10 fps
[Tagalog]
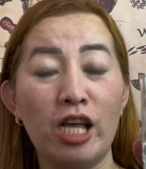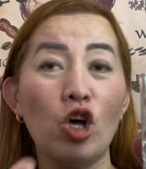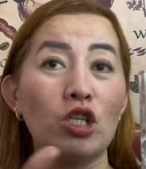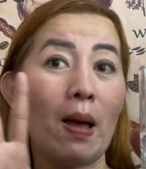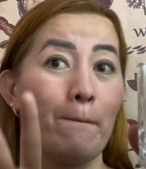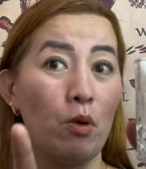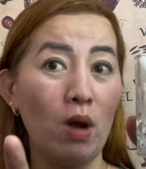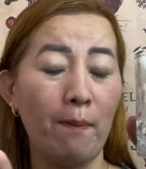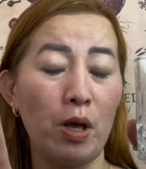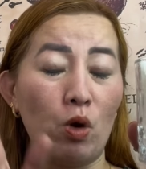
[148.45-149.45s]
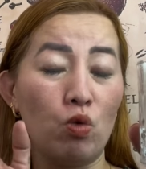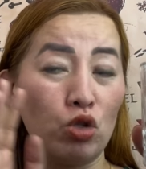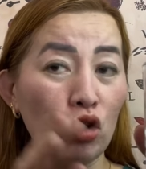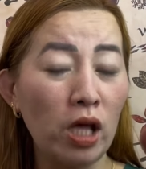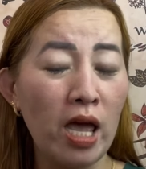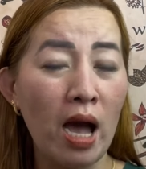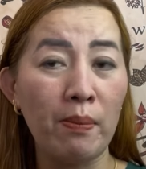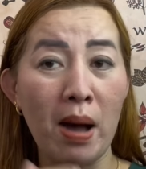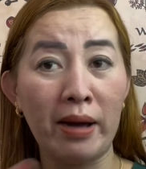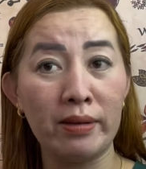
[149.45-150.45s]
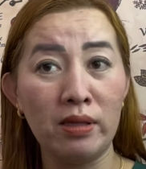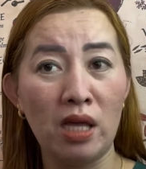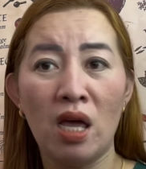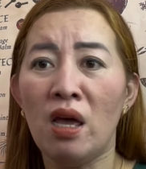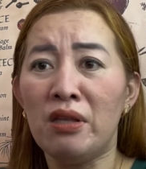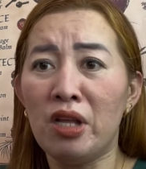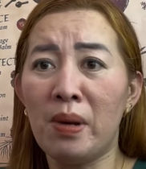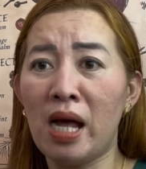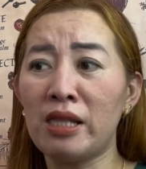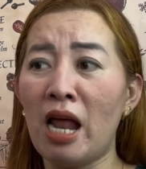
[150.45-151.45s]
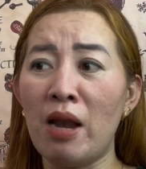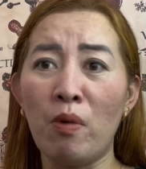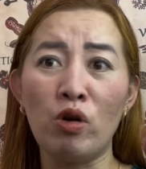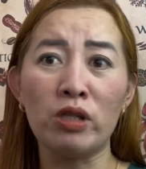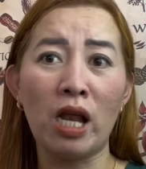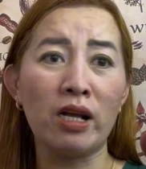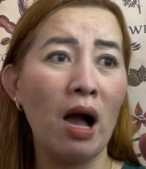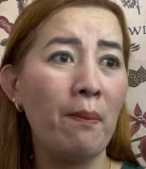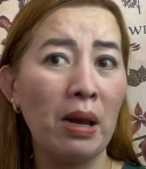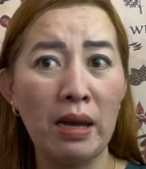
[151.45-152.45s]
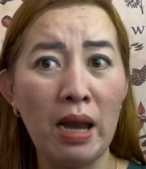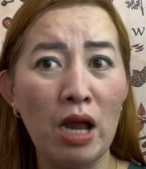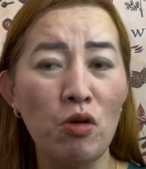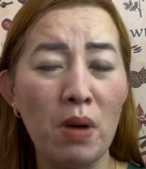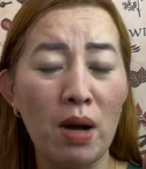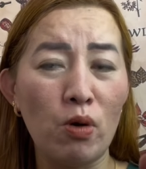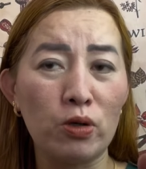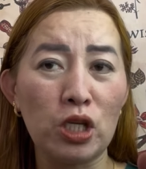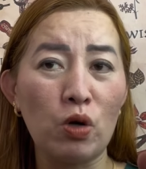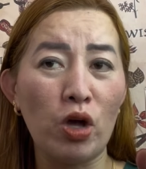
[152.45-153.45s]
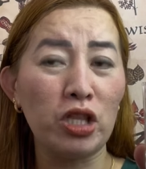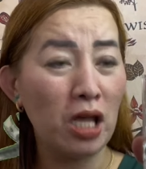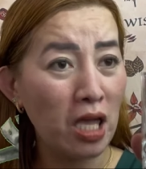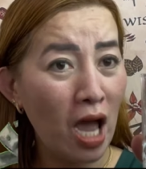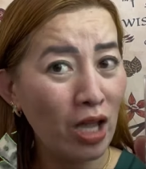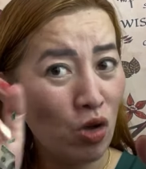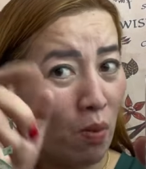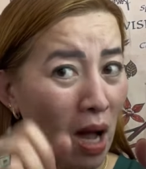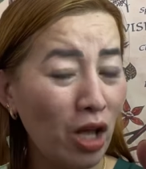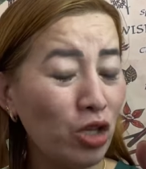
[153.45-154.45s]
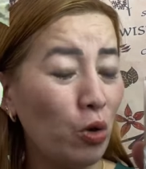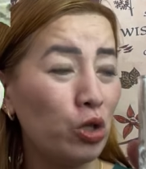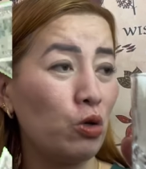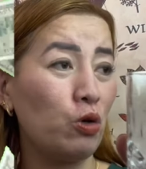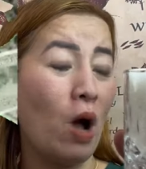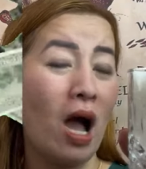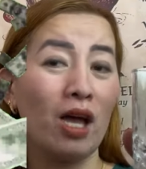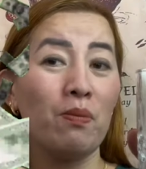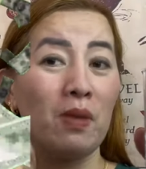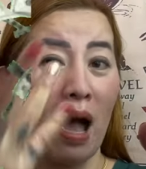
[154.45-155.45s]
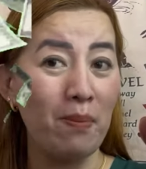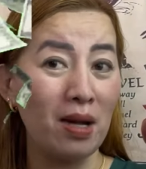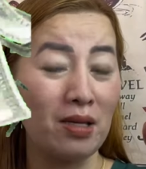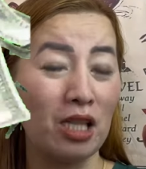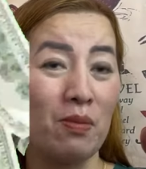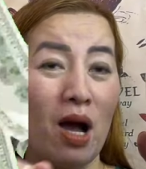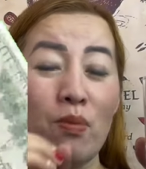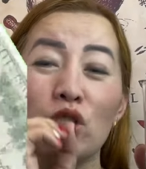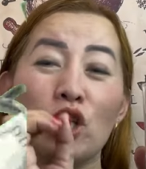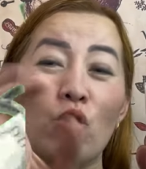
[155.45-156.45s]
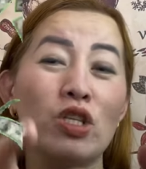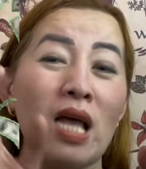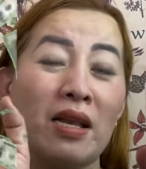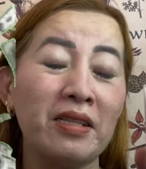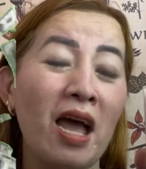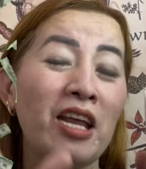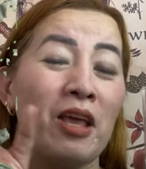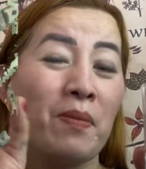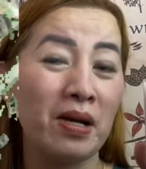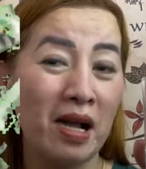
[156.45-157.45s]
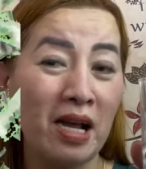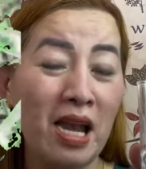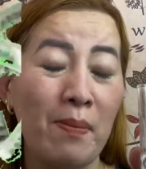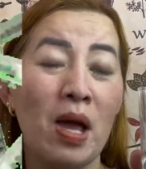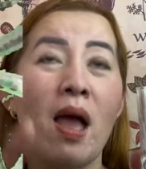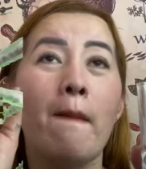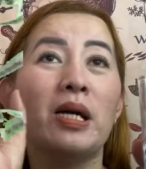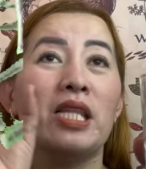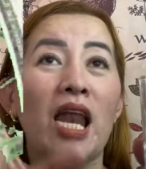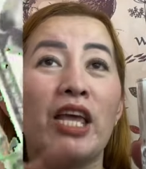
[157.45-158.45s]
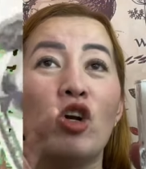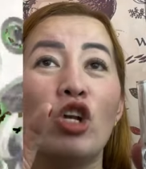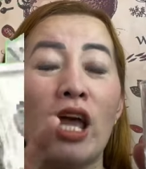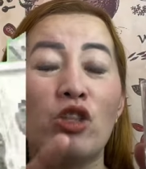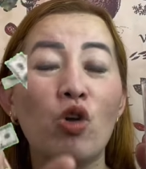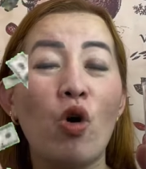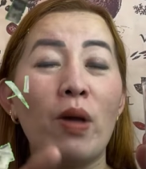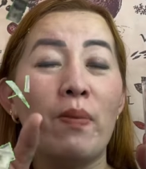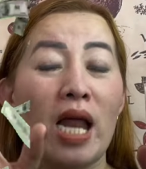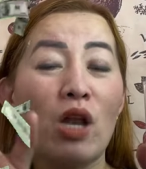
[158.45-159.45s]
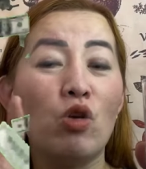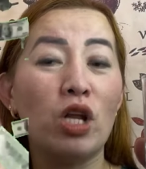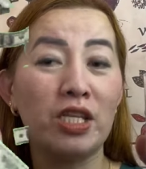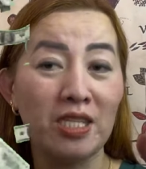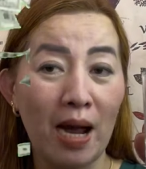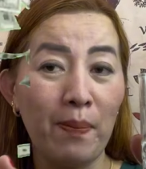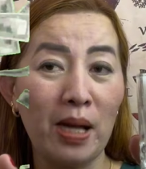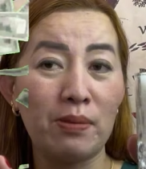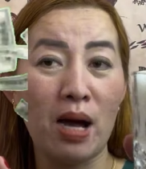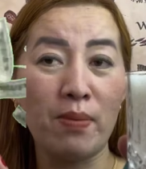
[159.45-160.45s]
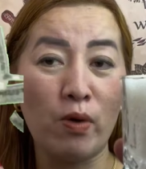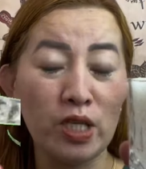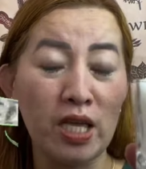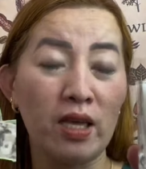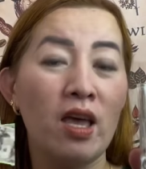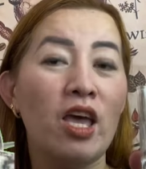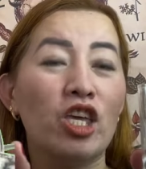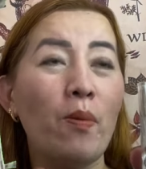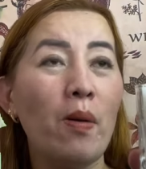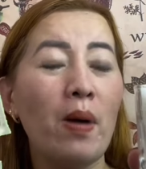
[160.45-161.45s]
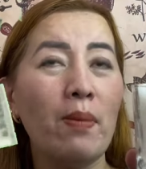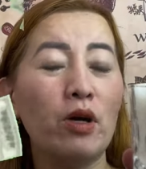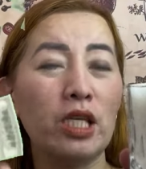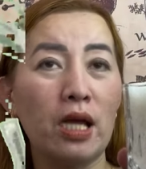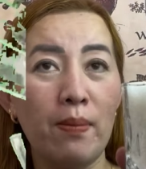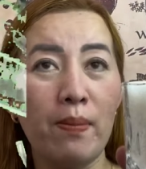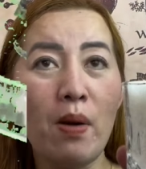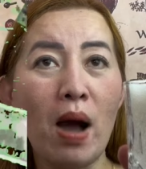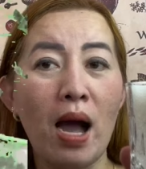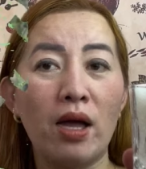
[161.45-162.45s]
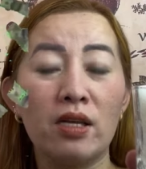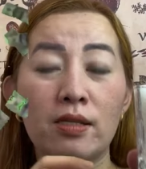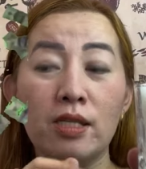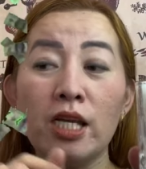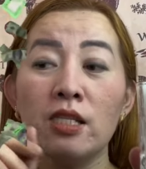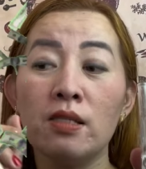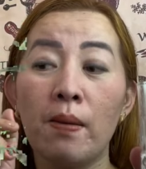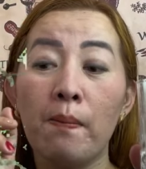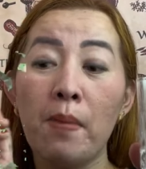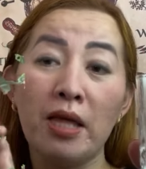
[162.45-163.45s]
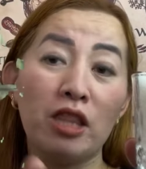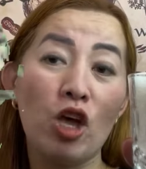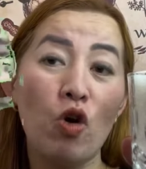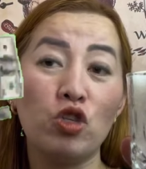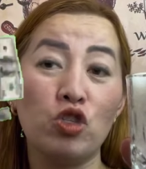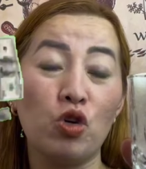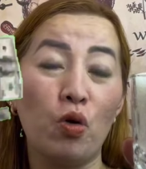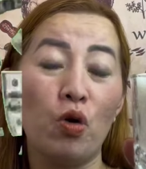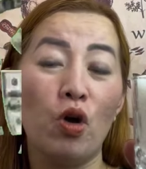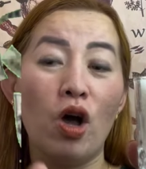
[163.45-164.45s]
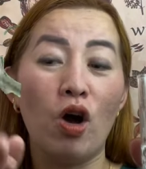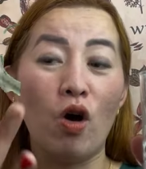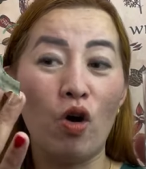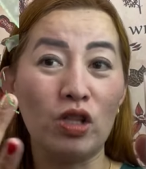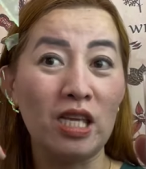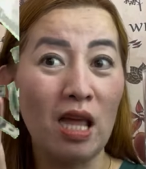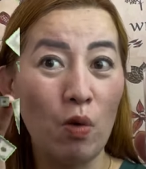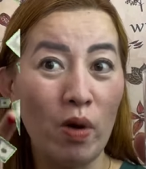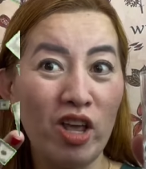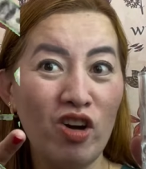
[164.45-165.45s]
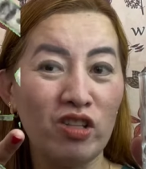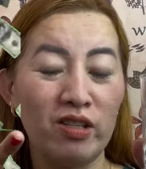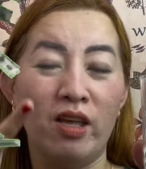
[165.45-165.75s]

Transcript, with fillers: Ito, sample lang, pero kung gusto nyo tayaan, bakit hindi? Hindi naman natin alam ko ano na talaga ang mananalo mga bossing ko. Eh, Ititayaan nyo, malay nyo, ito yung akin nabanggit mga bossing ko yung salitain ay magaganap. Panalain ko na ito ay manalo ng jackpot mga bossing. Ngayon pa mga bossing, halimbawa, 10, 28, o di dalawa na yun.